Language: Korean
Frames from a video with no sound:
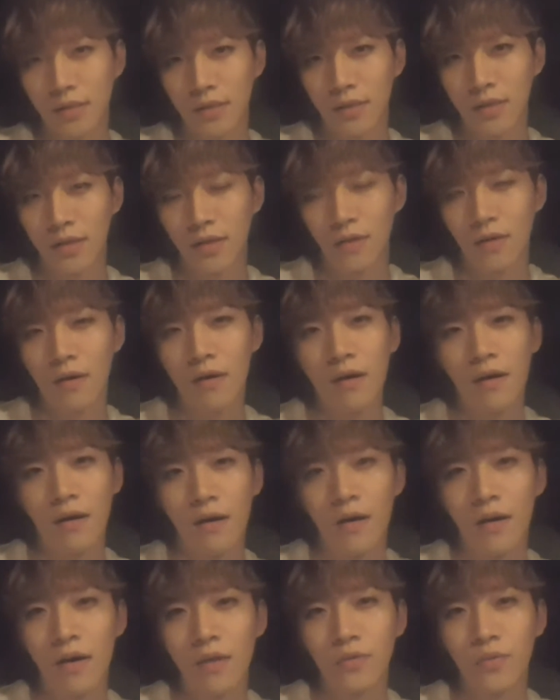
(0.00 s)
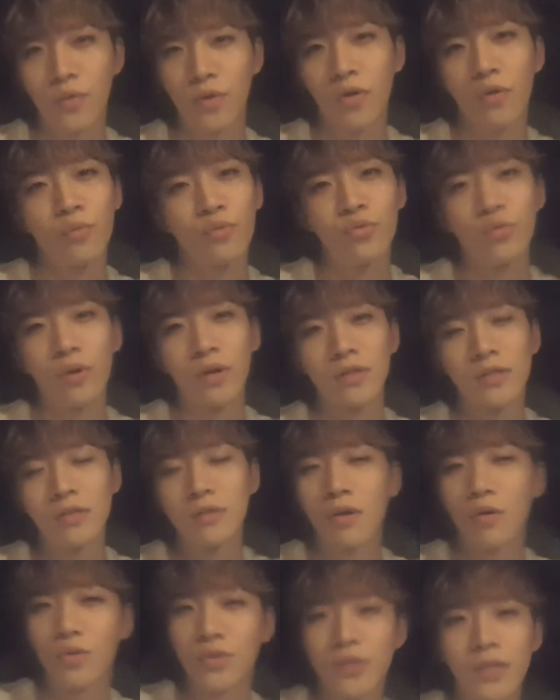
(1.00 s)
어, 또 여러분들과
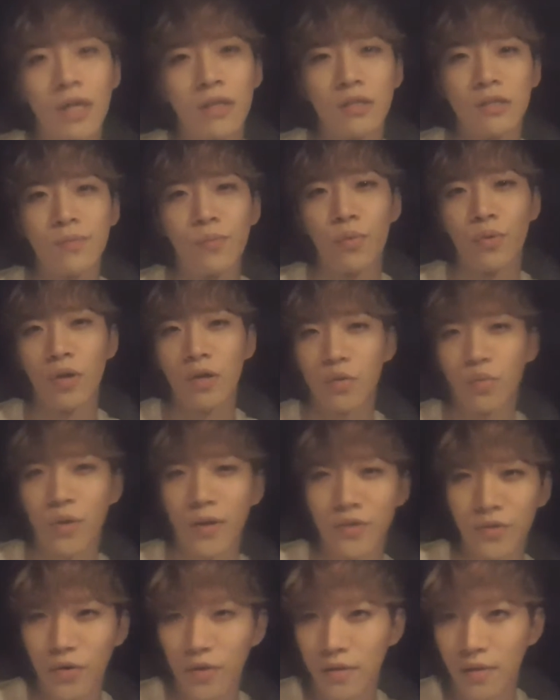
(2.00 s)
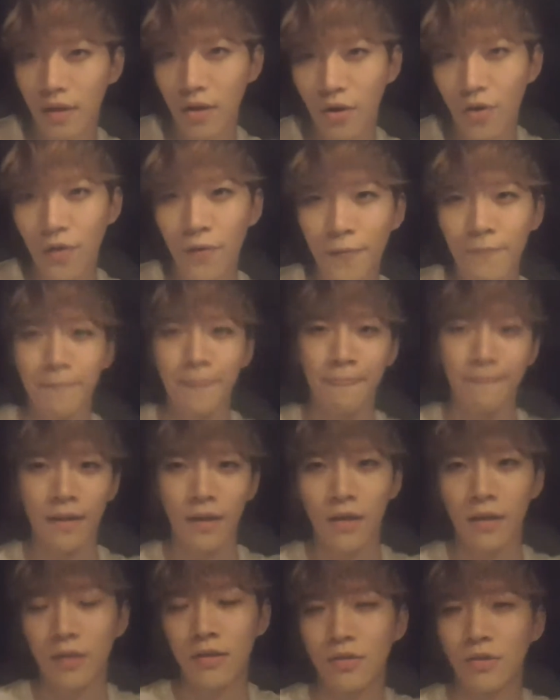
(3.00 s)
즐거운 시간을 보내기 위해서인데요
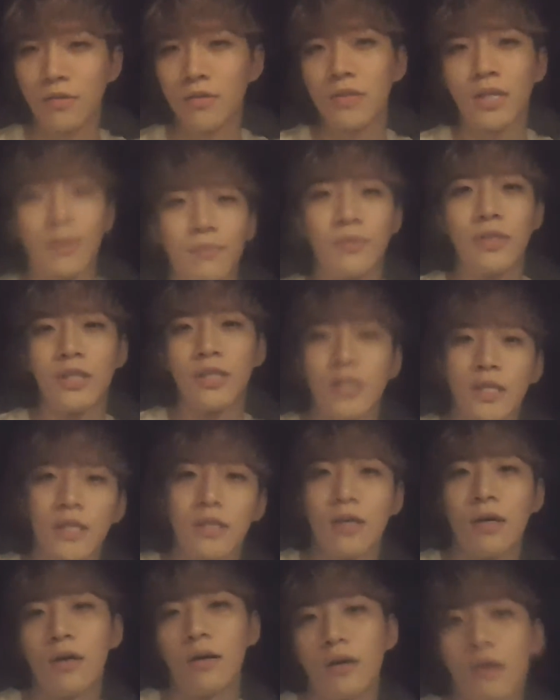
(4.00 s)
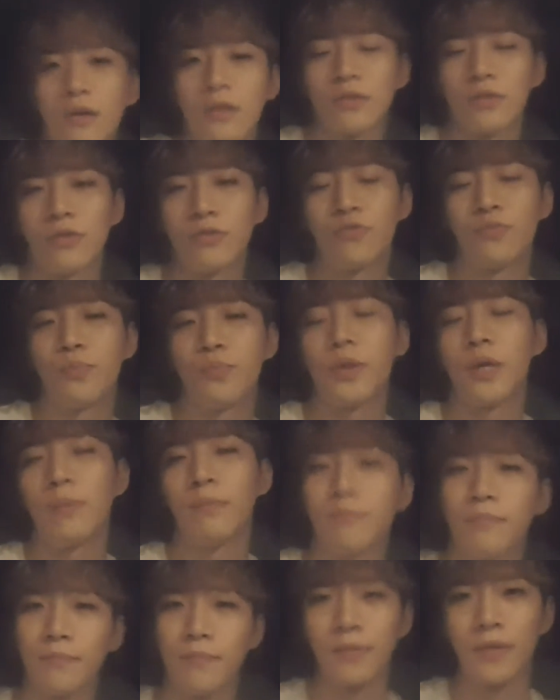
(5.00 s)
저는 잠시 어, 저희 2PM
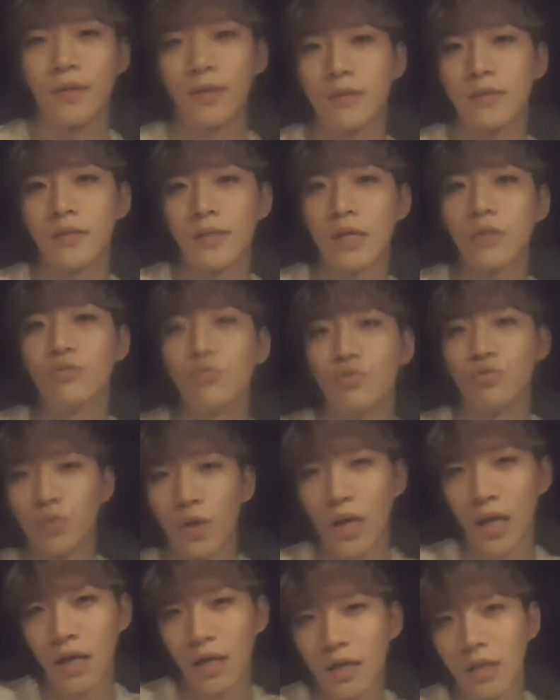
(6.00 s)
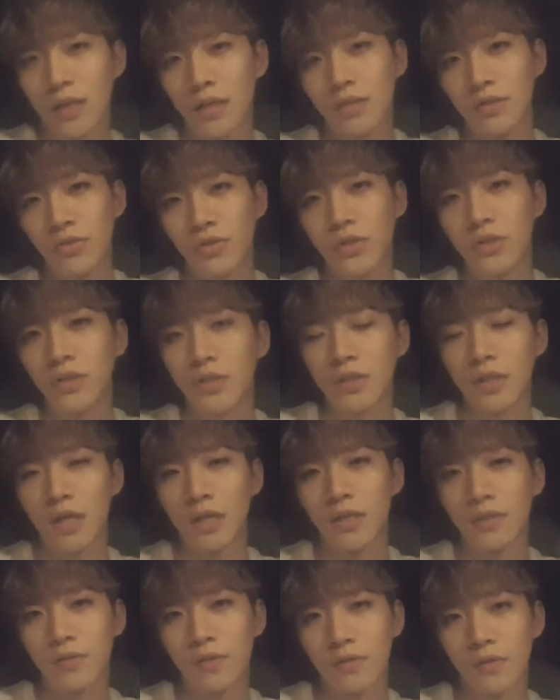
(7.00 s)
스케줄 중에 쉬는 시간이
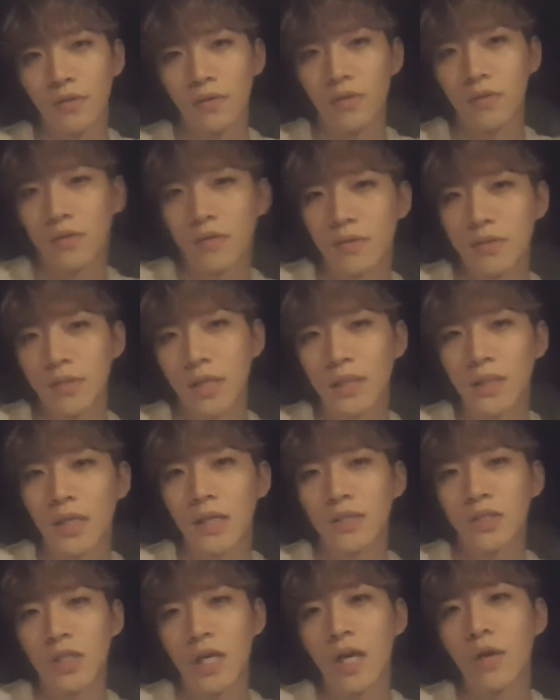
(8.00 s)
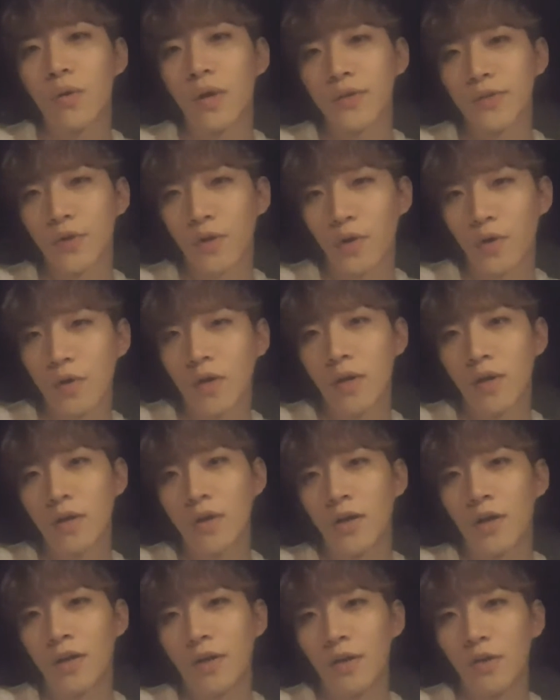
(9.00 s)
있어서 살짝 차에 와서
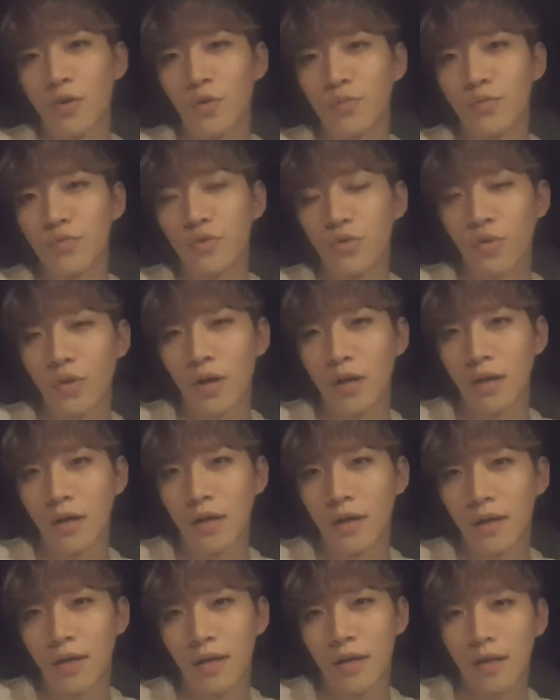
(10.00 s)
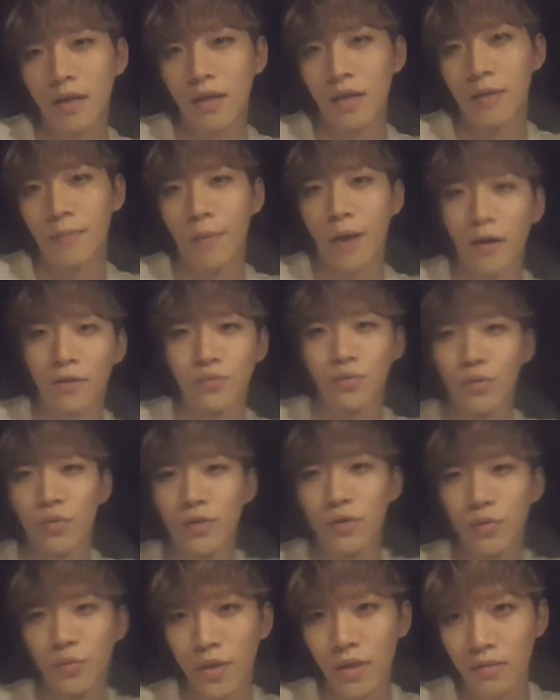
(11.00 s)
여러분들과 이
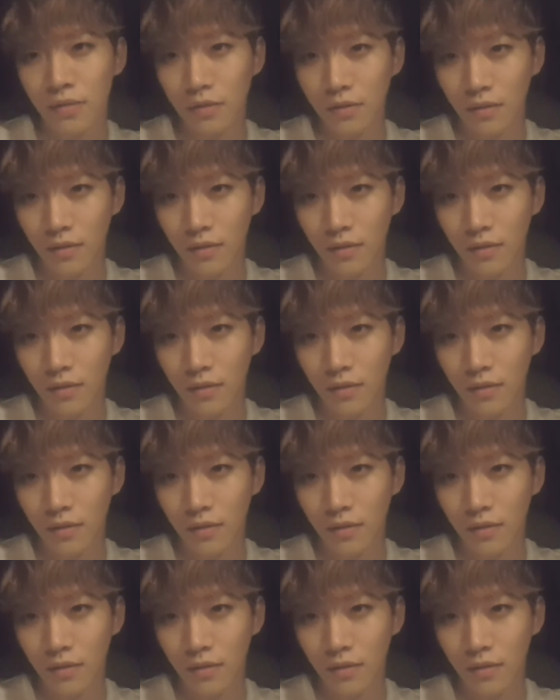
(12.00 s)
방송을 위해서